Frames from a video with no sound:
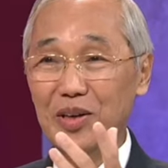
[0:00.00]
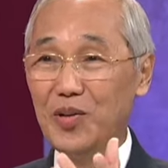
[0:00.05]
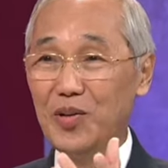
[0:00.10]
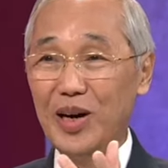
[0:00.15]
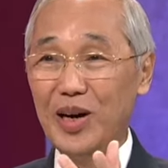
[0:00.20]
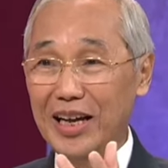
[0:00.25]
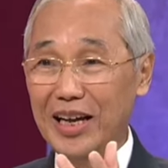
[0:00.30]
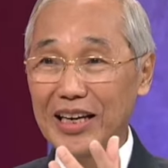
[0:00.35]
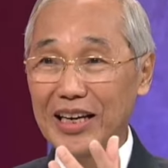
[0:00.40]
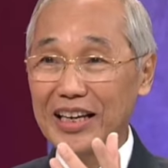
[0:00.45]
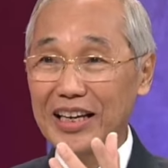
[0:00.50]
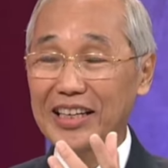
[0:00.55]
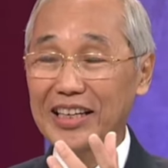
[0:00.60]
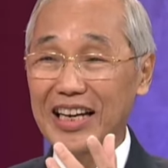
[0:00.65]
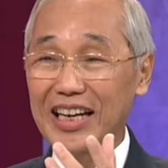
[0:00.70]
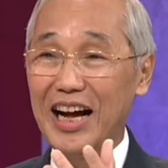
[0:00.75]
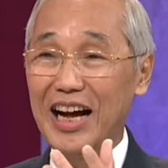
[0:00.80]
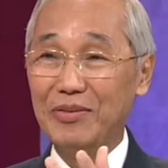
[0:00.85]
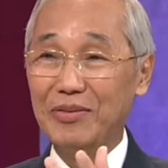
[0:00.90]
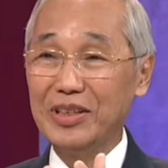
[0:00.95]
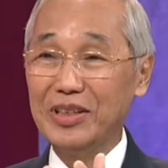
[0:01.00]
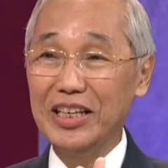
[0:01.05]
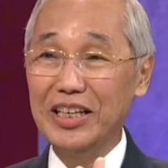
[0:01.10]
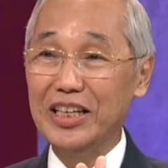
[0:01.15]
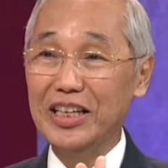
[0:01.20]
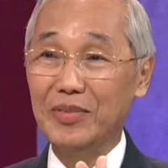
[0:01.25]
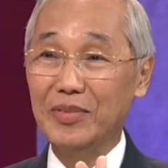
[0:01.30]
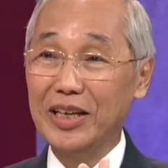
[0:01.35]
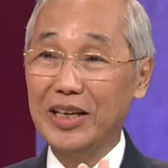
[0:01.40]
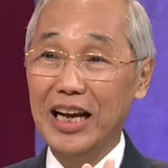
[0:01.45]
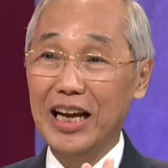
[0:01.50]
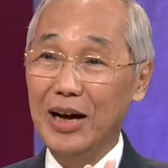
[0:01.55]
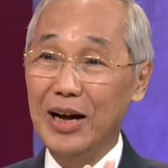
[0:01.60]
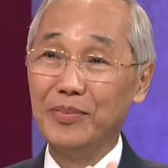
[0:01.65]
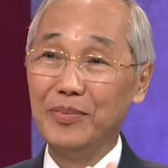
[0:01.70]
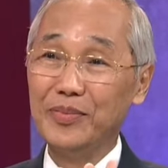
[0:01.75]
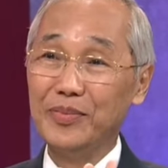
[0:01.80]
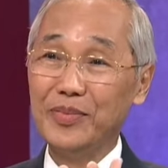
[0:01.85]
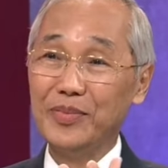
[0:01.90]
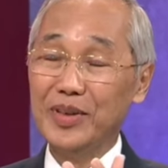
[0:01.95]
ตัวอะไรก็ตามที่จะมา
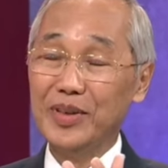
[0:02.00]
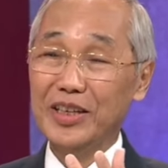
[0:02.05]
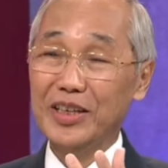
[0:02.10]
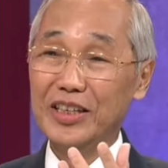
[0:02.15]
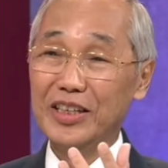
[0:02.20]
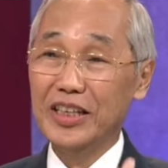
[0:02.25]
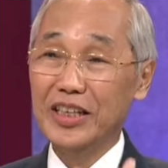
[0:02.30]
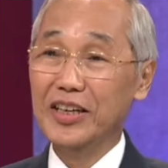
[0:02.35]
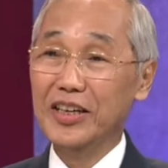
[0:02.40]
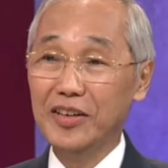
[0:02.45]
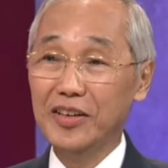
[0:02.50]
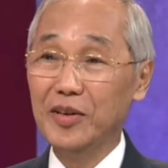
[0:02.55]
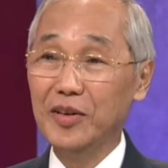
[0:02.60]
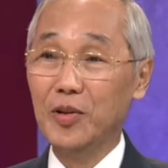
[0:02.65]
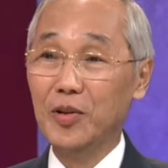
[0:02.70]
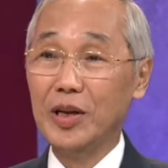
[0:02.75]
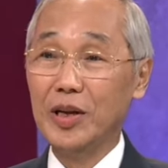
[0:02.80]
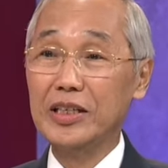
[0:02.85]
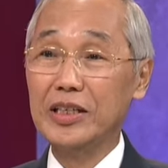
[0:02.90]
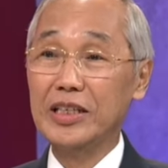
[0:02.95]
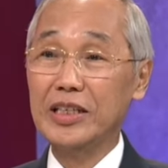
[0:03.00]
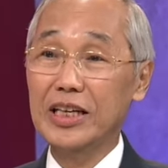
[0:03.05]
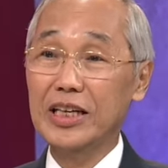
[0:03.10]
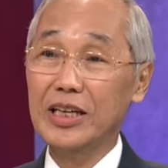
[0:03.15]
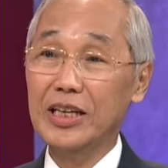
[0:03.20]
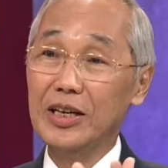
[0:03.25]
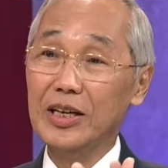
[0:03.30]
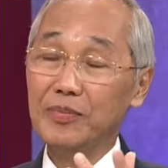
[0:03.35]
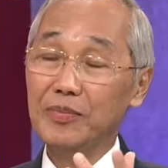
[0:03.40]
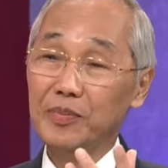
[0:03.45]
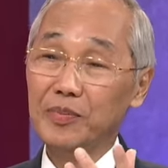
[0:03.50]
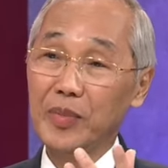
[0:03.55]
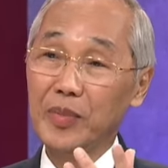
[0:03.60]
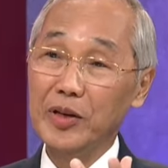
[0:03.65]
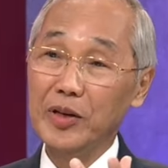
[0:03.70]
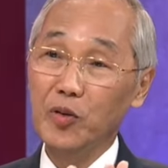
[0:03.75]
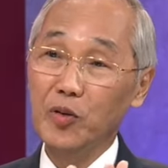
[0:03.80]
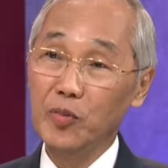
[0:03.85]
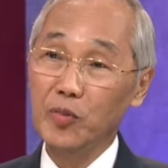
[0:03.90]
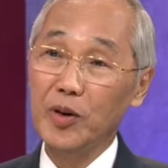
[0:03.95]
ทำชิ้นส่วนที่
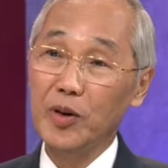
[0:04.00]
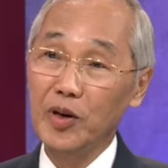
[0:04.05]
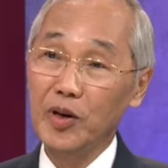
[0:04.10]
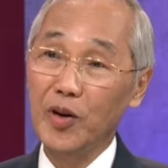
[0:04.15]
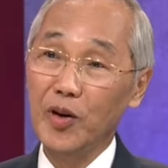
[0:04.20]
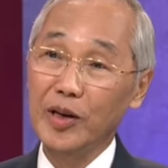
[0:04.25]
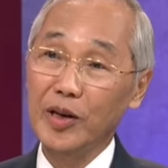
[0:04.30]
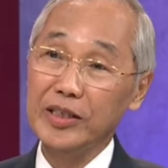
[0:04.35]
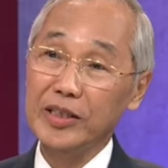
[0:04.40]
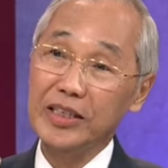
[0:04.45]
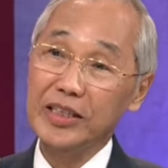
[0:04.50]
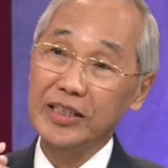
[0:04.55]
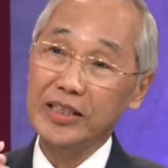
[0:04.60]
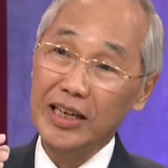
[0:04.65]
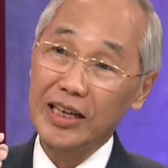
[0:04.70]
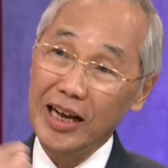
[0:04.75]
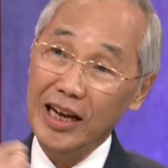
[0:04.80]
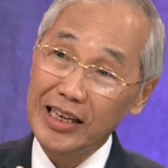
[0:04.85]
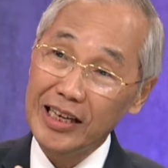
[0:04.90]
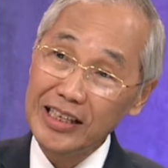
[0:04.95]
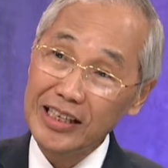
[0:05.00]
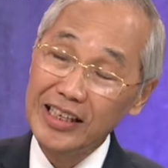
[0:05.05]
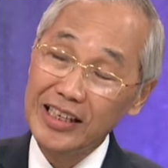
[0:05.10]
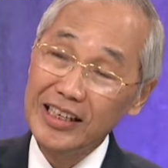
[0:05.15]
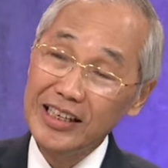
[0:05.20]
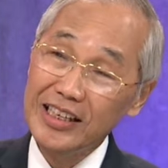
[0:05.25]
เป็นอุปกรณ์ที่ใช้